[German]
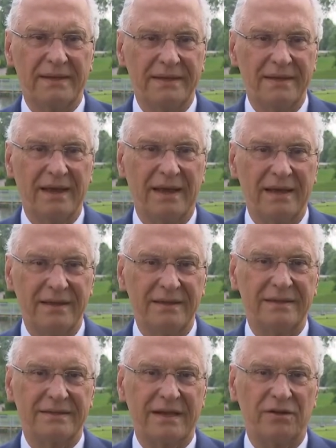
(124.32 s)
die ja
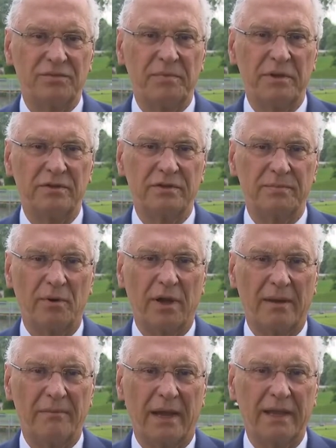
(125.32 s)
in das
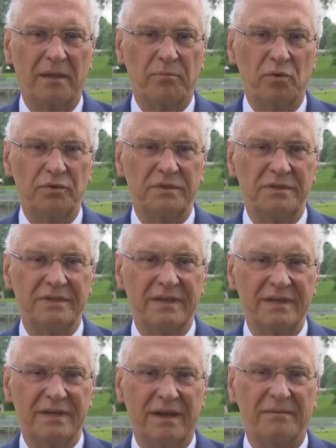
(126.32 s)
Ausbildungsprogramm eingebunden
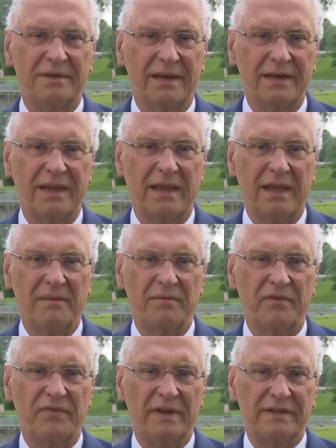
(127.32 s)
sind, aber dann
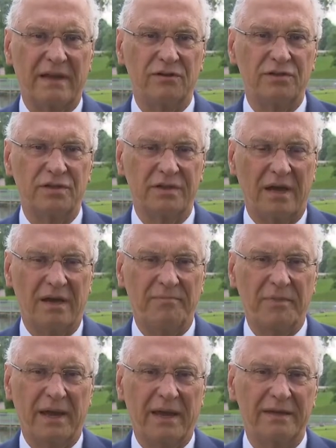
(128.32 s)
gegebenenfalls auch zur
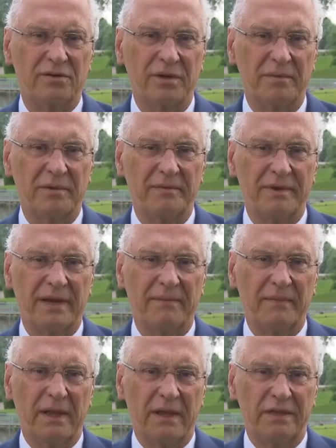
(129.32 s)
Nachbereitung immer wieder
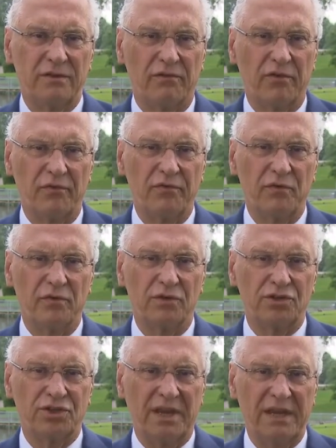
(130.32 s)
zur
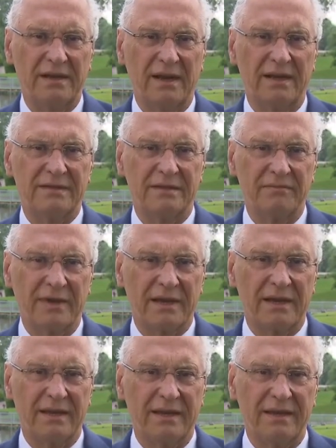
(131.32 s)
Verfügung stehen, also
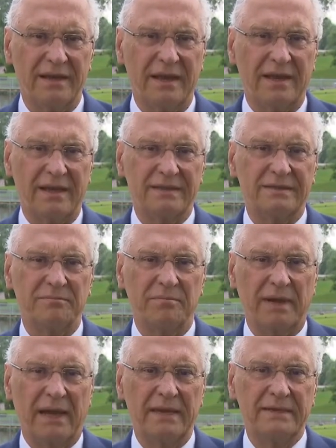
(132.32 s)
wirklich in der ganzen
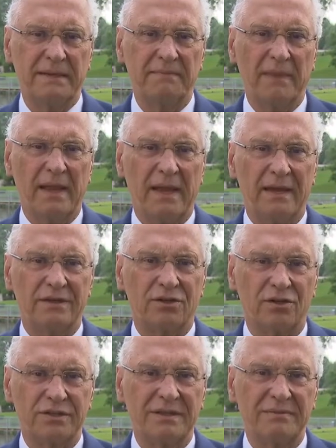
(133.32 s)
Breite. Und
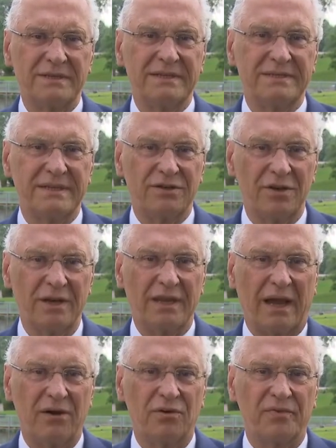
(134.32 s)
trotzdem ist es
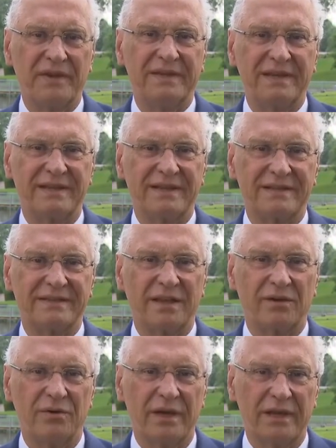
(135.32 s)
natürlich auch wichtig, dass die
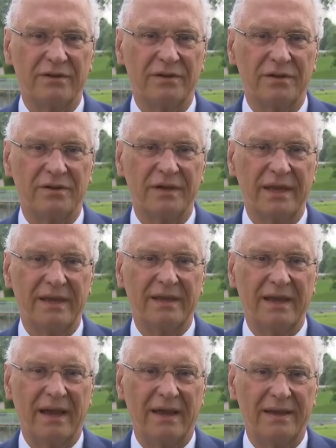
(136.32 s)
Kolleginnen und
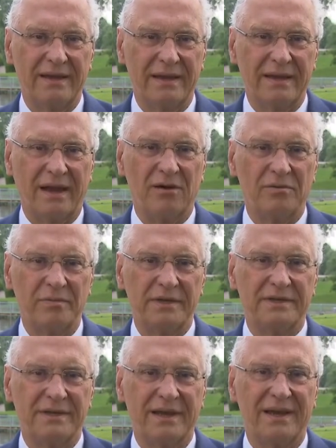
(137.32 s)
Kollegen eigentlich auch
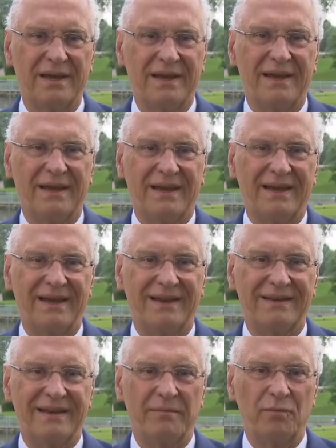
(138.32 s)
mit äh,
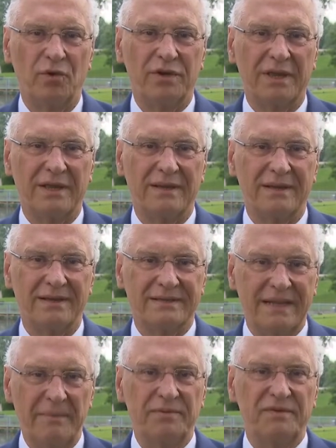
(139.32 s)
äh dem nötigen
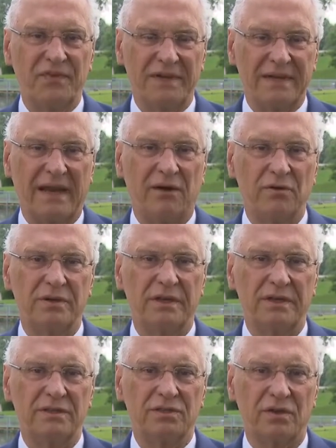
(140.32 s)
Selbstvertrauen
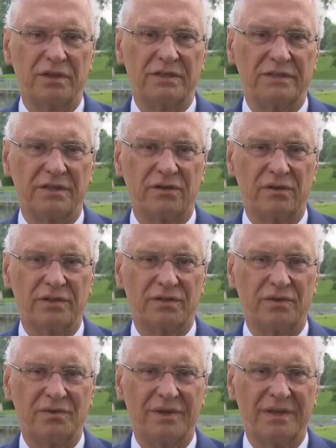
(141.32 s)
in solche
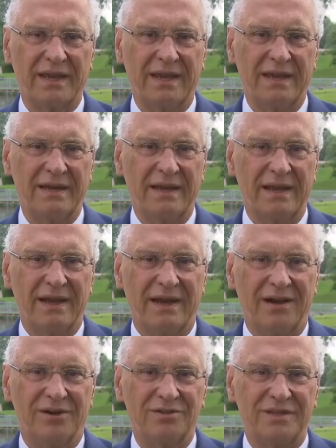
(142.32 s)
Situationen gehen
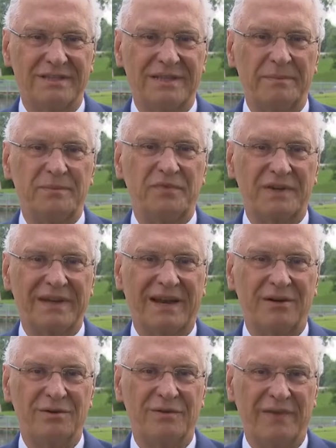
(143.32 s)
und das
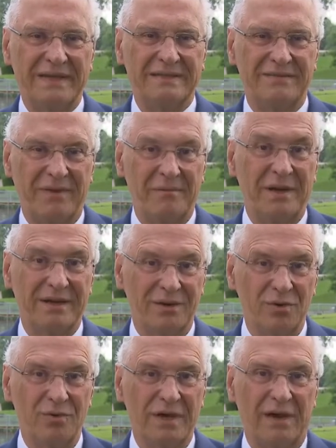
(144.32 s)
Selbstvertrauen wächst wächst, wenn man
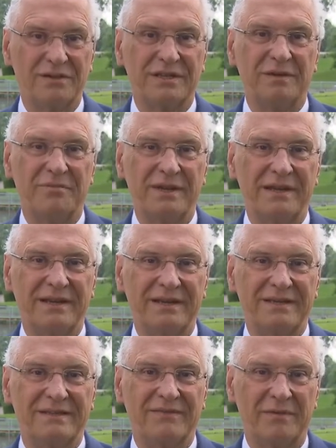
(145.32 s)
gut ausgebildet
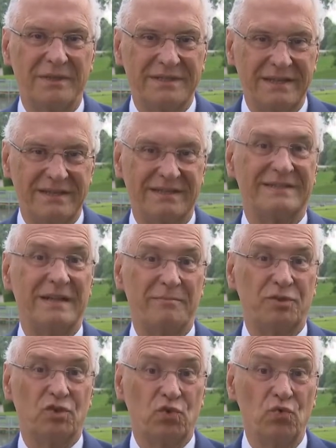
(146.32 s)
ist, wenn man sich das
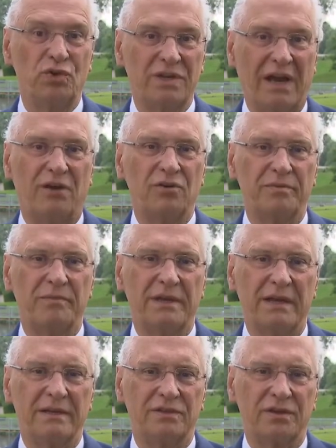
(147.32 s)
selbst zutraut,
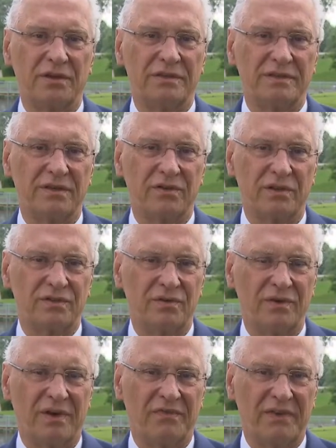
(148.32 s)
mit einer solchen
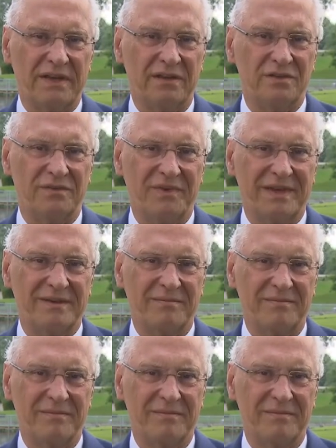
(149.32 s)
Situation auch fertig zu werden.